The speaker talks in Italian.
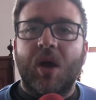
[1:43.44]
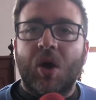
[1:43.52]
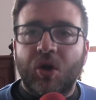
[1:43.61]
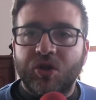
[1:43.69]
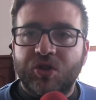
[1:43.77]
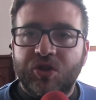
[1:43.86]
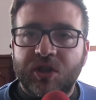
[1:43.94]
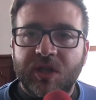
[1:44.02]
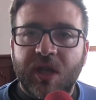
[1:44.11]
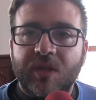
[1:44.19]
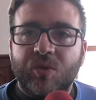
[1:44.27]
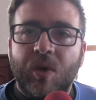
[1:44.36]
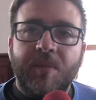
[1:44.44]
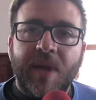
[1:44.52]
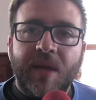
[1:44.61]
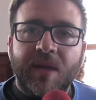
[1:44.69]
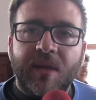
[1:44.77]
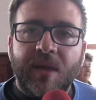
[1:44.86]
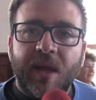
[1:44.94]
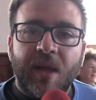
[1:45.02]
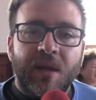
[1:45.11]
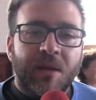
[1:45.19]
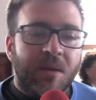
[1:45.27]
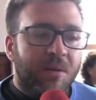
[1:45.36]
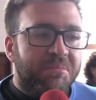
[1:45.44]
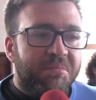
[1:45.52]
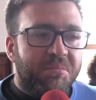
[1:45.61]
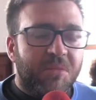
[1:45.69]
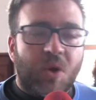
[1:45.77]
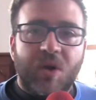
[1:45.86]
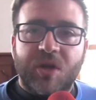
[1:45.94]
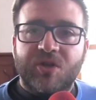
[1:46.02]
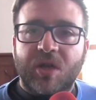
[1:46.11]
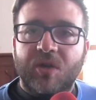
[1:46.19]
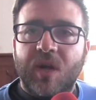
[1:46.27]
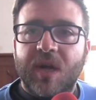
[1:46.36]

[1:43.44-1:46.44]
Oggi attualmente ho lasciato